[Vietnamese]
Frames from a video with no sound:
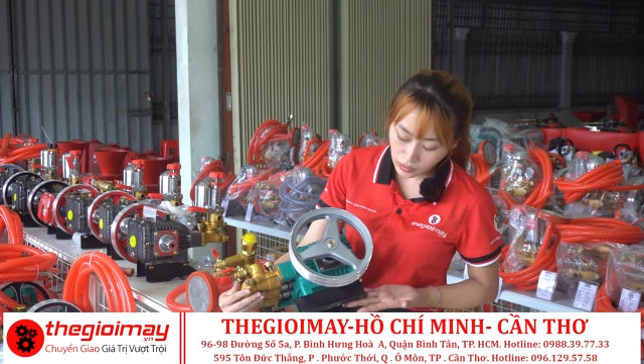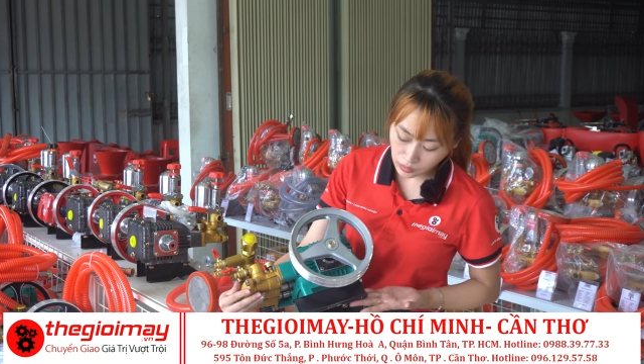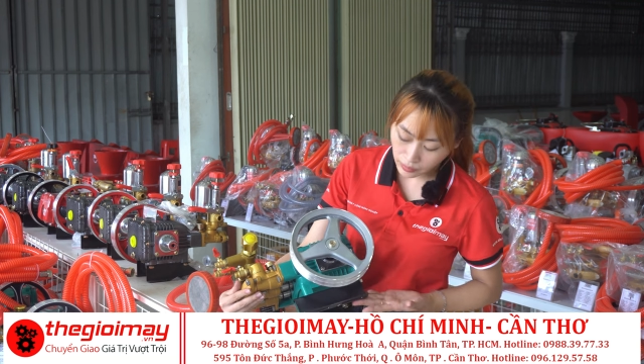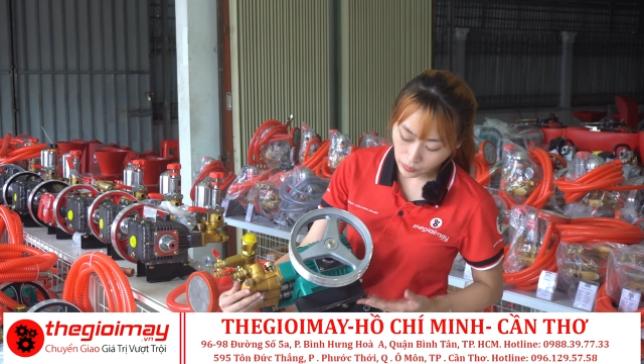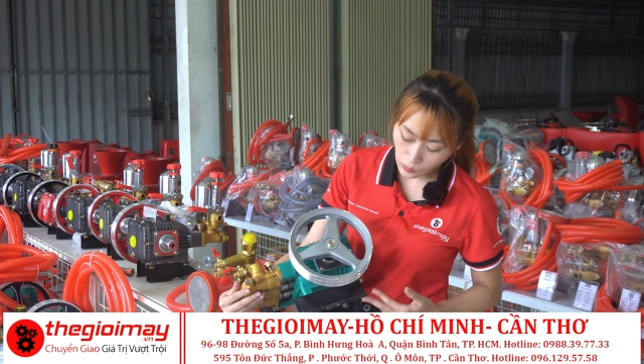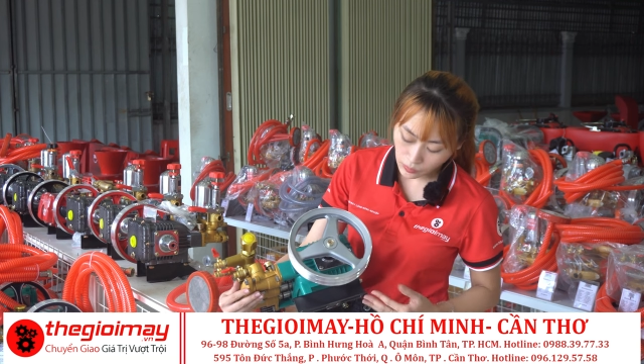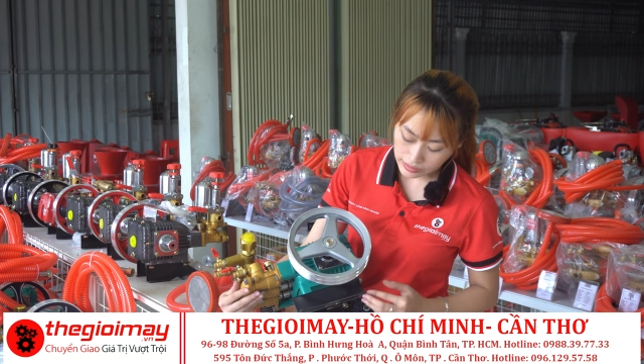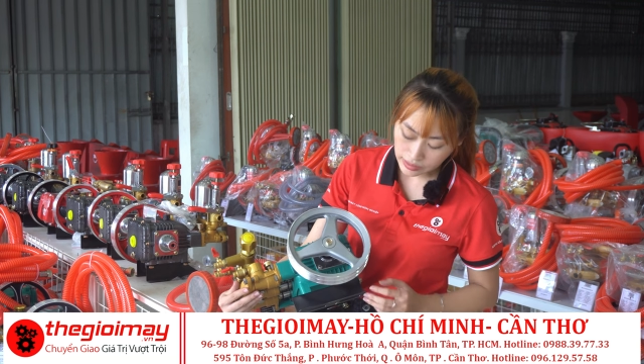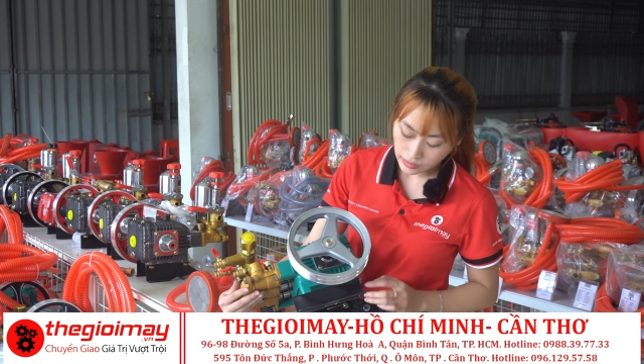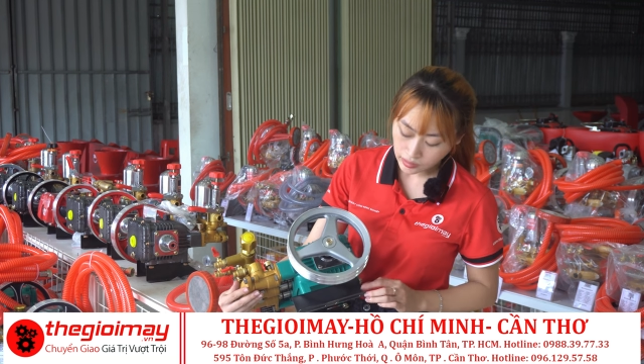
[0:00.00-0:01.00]
Như bà con
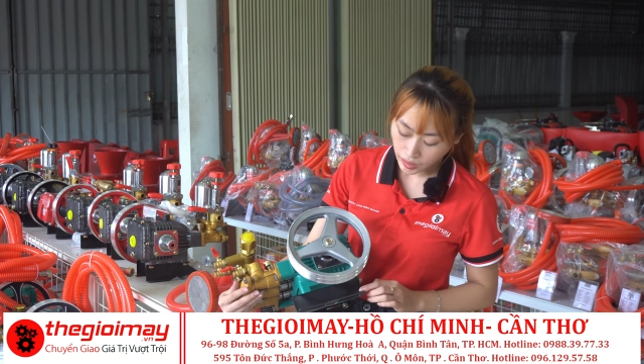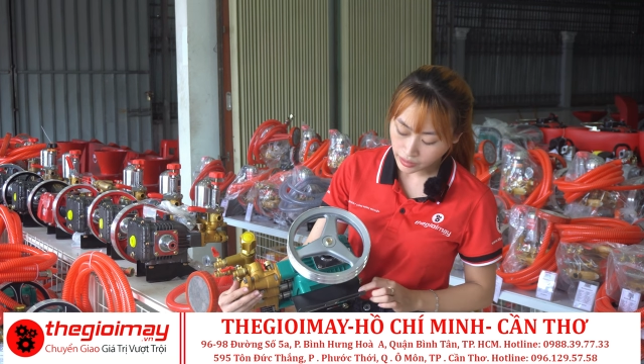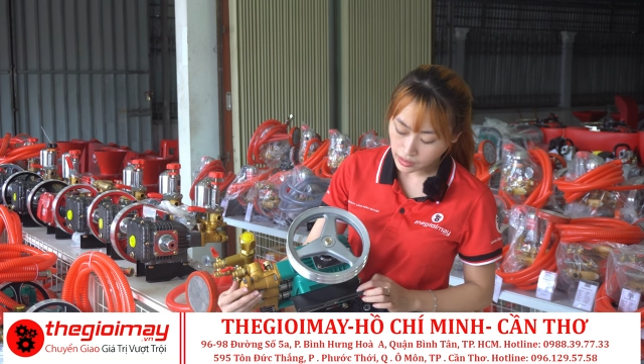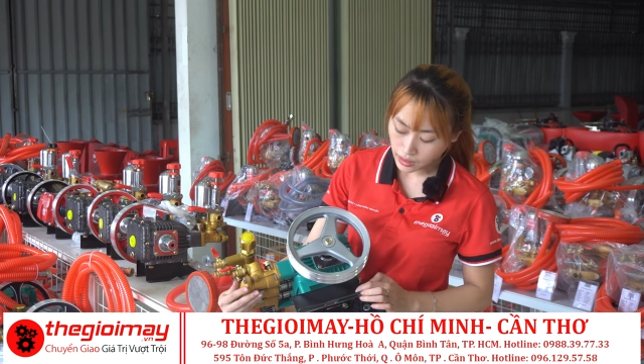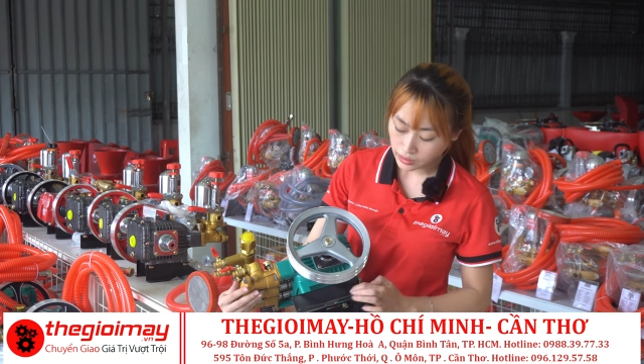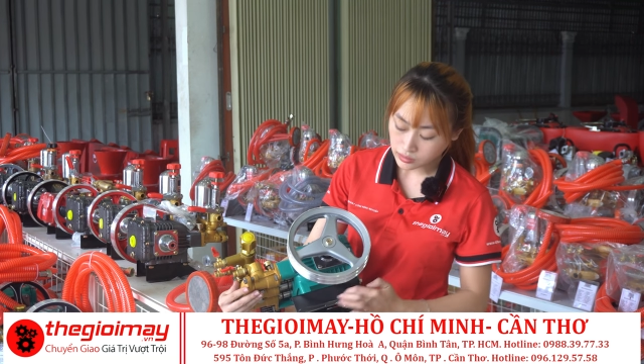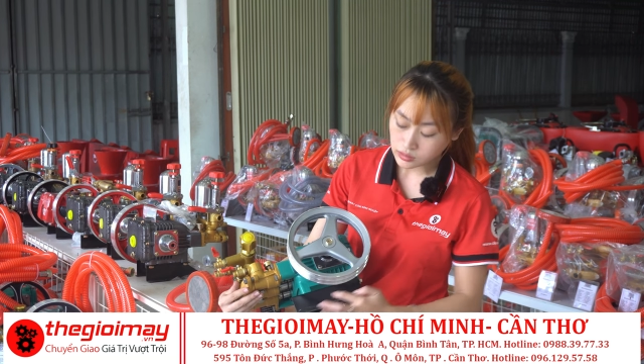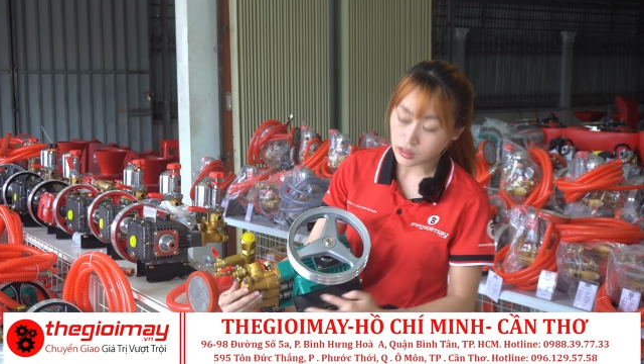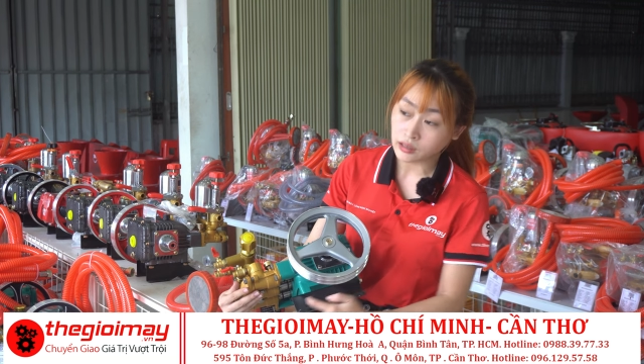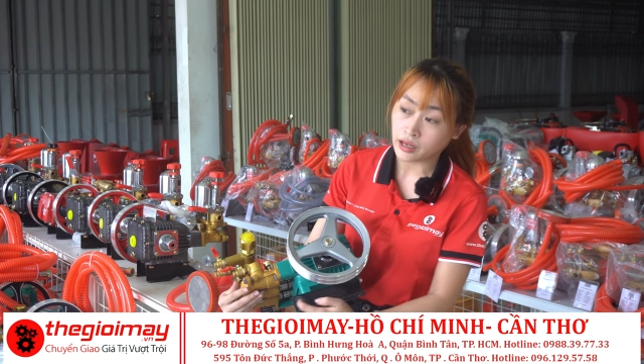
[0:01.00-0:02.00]
quan sát thấy là
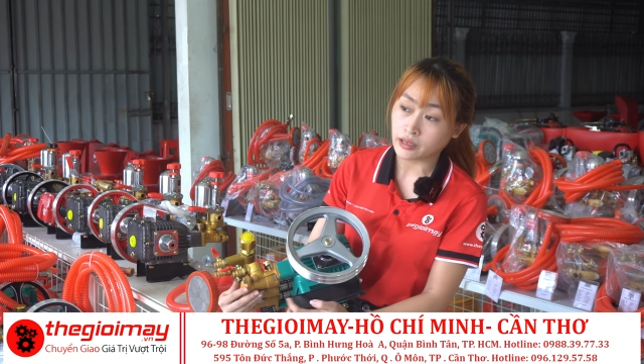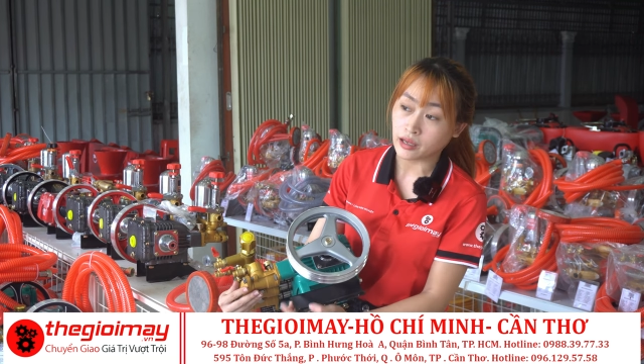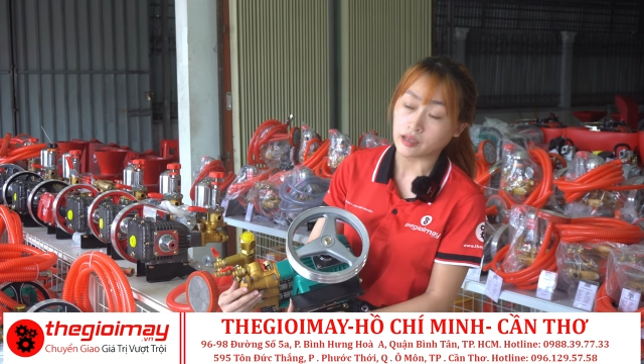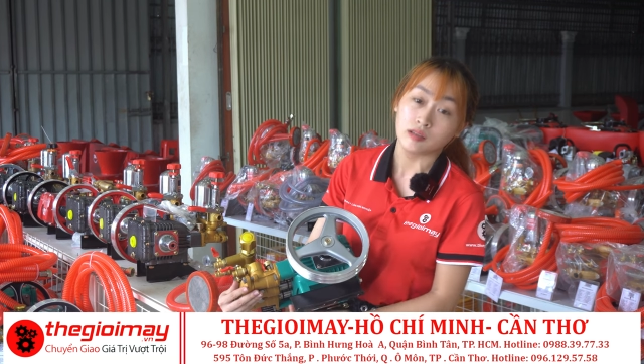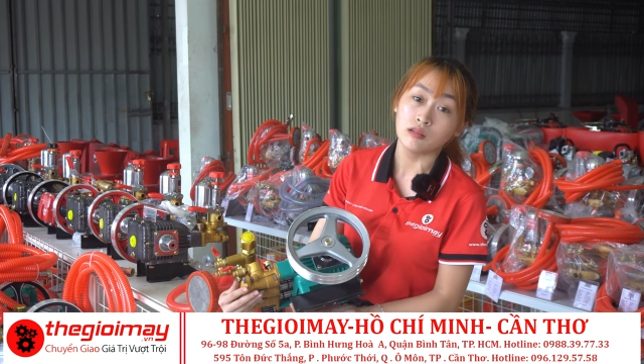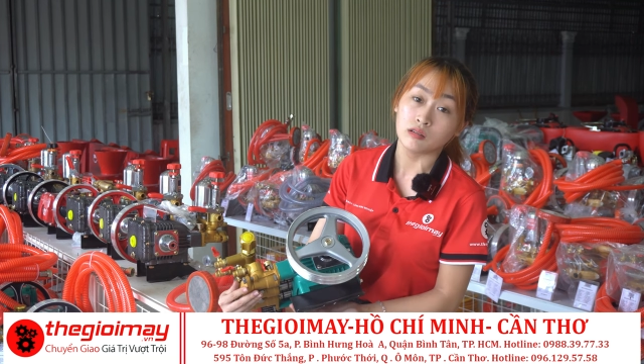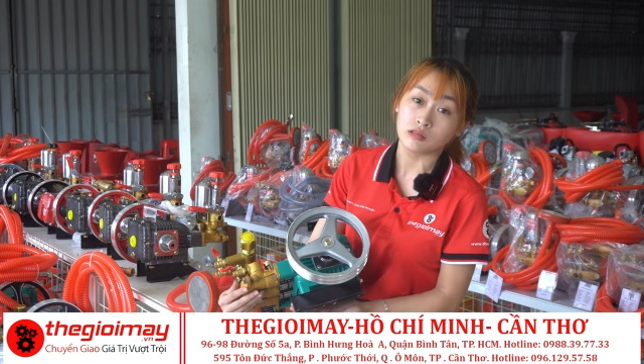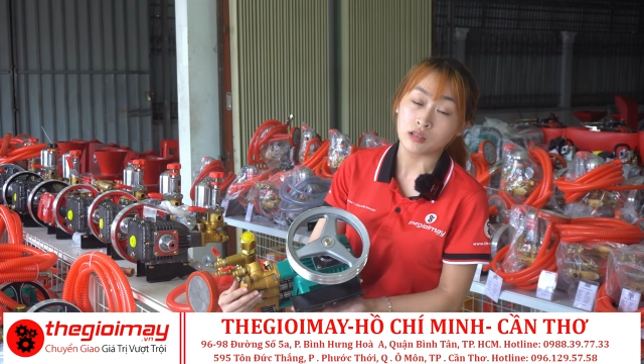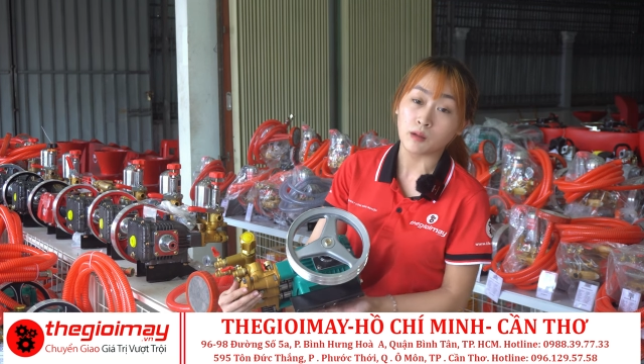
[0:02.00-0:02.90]
chân kê này được